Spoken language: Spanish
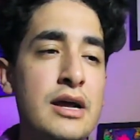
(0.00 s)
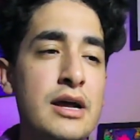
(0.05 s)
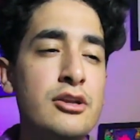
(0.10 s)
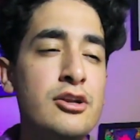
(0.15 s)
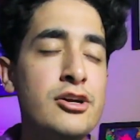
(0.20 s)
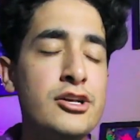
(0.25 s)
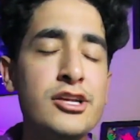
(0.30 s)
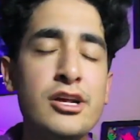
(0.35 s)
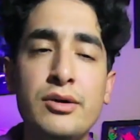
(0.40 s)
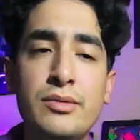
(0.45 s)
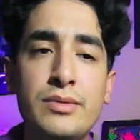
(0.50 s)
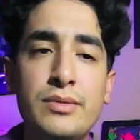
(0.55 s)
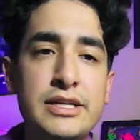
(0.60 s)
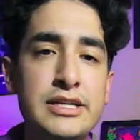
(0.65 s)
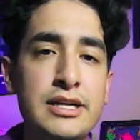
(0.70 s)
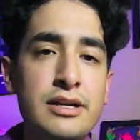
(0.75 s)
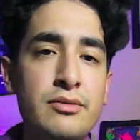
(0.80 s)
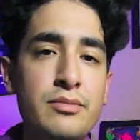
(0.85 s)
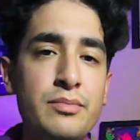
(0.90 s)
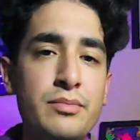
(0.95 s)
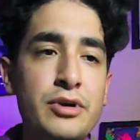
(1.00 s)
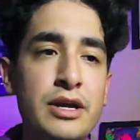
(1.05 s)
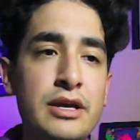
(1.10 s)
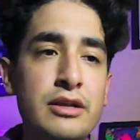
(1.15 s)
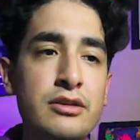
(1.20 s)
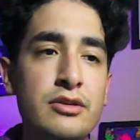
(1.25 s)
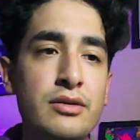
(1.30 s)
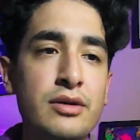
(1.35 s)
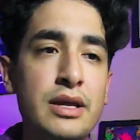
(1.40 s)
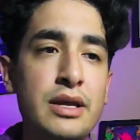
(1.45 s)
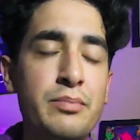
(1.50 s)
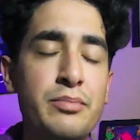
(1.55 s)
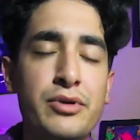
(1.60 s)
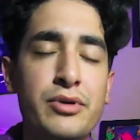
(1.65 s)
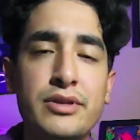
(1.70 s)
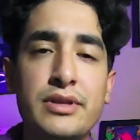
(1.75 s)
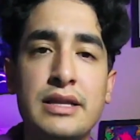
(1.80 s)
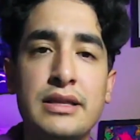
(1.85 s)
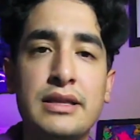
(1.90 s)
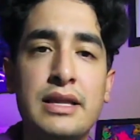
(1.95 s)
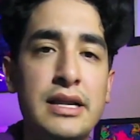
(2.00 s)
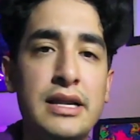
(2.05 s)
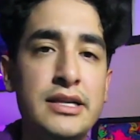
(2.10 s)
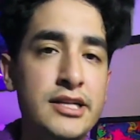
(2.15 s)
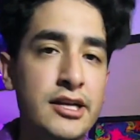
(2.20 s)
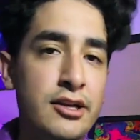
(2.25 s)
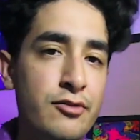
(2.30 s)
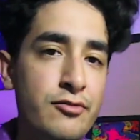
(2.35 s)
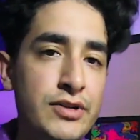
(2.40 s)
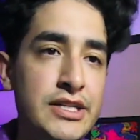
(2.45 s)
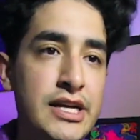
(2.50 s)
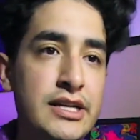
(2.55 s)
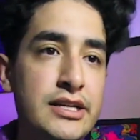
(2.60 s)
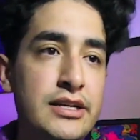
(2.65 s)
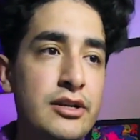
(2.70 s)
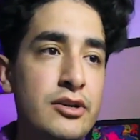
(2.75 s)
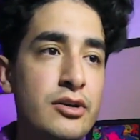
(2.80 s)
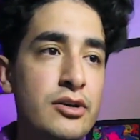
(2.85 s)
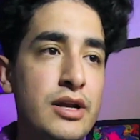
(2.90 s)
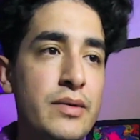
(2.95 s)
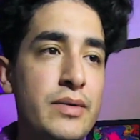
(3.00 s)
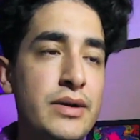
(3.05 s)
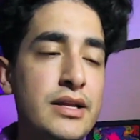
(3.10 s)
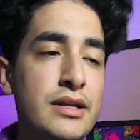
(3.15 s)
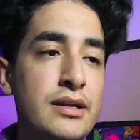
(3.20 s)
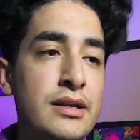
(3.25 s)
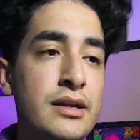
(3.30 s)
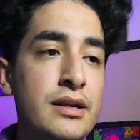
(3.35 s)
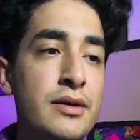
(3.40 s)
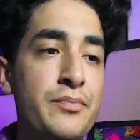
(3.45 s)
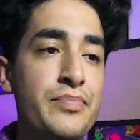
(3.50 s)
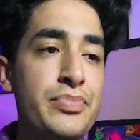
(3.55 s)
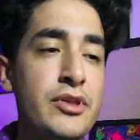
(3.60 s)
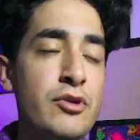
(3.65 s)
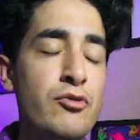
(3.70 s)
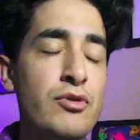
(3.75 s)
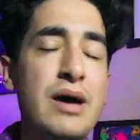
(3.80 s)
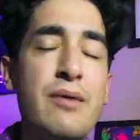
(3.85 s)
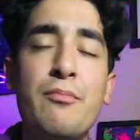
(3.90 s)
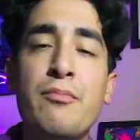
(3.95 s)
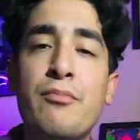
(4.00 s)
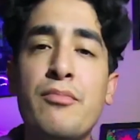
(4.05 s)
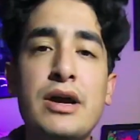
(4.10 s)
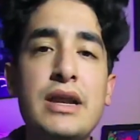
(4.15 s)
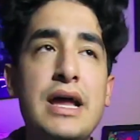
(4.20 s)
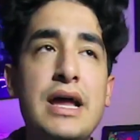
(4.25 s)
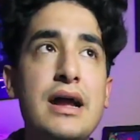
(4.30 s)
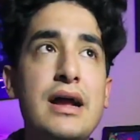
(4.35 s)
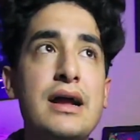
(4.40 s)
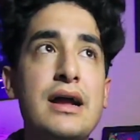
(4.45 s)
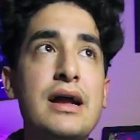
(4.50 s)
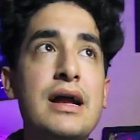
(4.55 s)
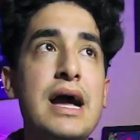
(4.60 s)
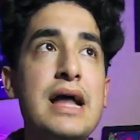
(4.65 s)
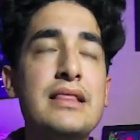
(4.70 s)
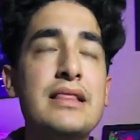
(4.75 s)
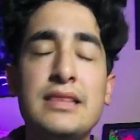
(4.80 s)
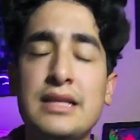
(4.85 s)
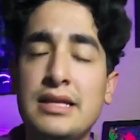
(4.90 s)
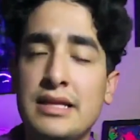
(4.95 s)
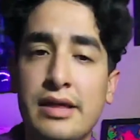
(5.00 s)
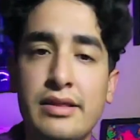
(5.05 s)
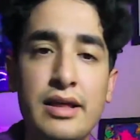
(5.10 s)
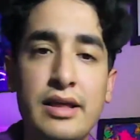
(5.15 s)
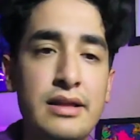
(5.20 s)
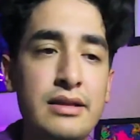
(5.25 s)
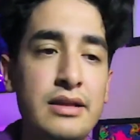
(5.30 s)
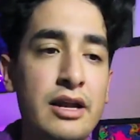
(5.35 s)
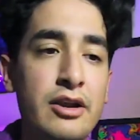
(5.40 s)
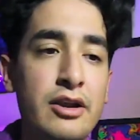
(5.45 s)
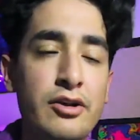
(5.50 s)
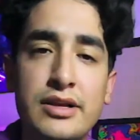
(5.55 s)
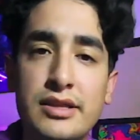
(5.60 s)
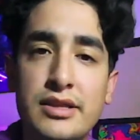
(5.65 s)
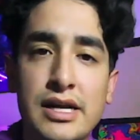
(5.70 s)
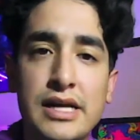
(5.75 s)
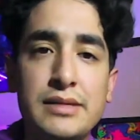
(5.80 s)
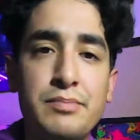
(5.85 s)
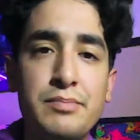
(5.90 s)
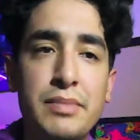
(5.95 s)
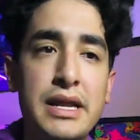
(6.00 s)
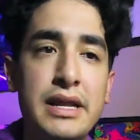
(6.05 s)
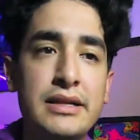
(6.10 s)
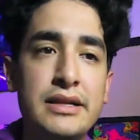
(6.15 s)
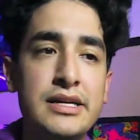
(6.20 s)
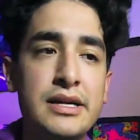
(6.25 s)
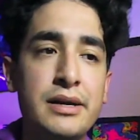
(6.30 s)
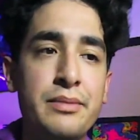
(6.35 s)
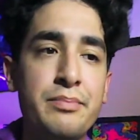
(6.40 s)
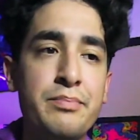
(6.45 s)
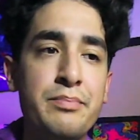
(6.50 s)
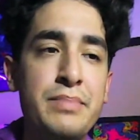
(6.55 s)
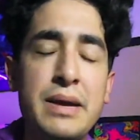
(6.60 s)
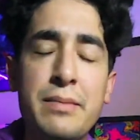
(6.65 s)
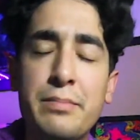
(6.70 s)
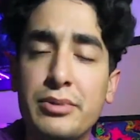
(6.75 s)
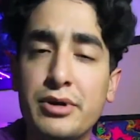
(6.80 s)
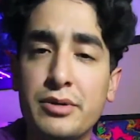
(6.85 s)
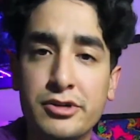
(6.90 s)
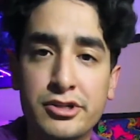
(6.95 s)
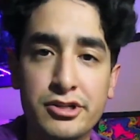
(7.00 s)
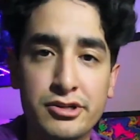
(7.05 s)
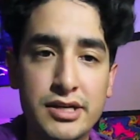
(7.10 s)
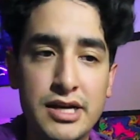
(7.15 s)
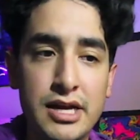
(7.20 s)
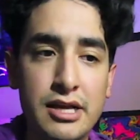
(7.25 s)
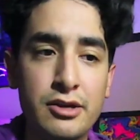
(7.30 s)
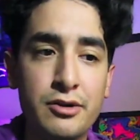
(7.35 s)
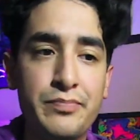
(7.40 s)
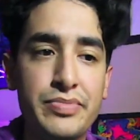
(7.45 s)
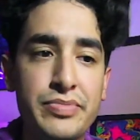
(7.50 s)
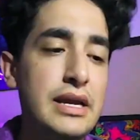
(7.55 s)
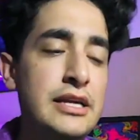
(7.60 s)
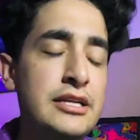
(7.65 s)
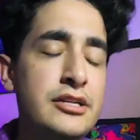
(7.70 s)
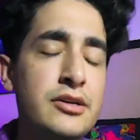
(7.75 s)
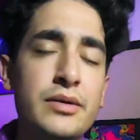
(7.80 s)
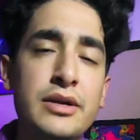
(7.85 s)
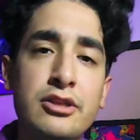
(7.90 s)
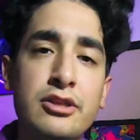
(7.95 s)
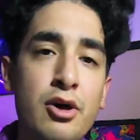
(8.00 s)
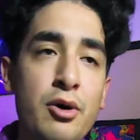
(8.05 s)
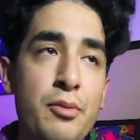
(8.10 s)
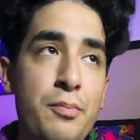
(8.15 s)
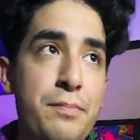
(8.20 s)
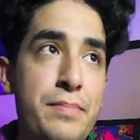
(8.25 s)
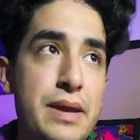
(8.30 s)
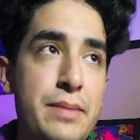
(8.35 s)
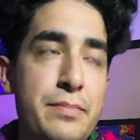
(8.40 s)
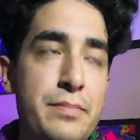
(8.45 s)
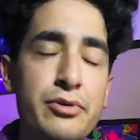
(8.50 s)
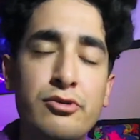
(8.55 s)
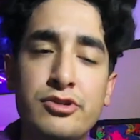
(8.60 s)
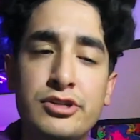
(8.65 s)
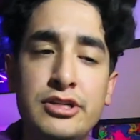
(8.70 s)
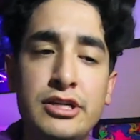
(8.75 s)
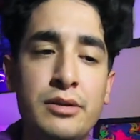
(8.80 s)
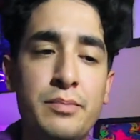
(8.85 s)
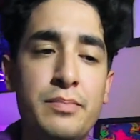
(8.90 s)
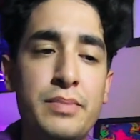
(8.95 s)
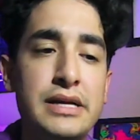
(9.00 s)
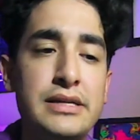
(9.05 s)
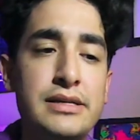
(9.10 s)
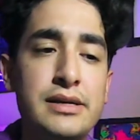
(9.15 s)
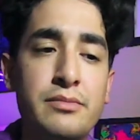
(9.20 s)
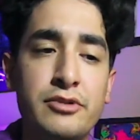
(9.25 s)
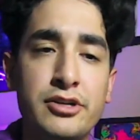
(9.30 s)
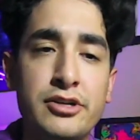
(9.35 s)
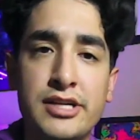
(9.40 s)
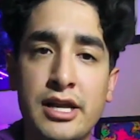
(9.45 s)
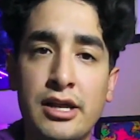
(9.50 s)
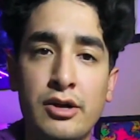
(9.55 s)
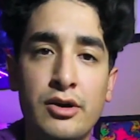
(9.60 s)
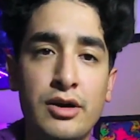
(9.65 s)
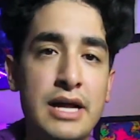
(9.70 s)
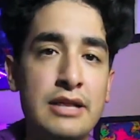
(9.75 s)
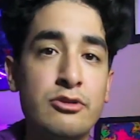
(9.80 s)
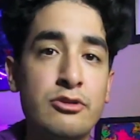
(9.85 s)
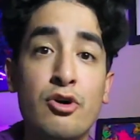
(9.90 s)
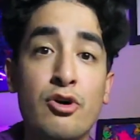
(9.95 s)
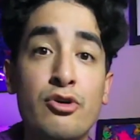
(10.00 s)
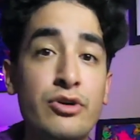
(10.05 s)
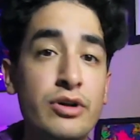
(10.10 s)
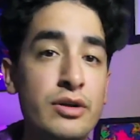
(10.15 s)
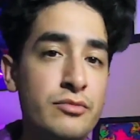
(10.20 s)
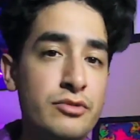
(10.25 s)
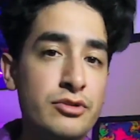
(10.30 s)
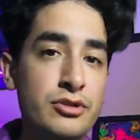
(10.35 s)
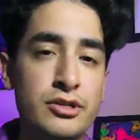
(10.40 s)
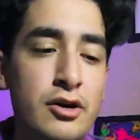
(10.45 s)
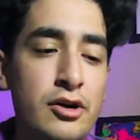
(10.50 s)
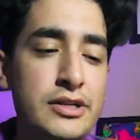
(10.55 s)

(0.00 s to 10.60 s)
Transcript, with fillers: no solo va a ser un proyecto importante al ser oficial, sino que va a tener una buena cantidad de dinero detrás para ser bien promocionado y sobre todo bien producido para ser mostrado a todo el mundo.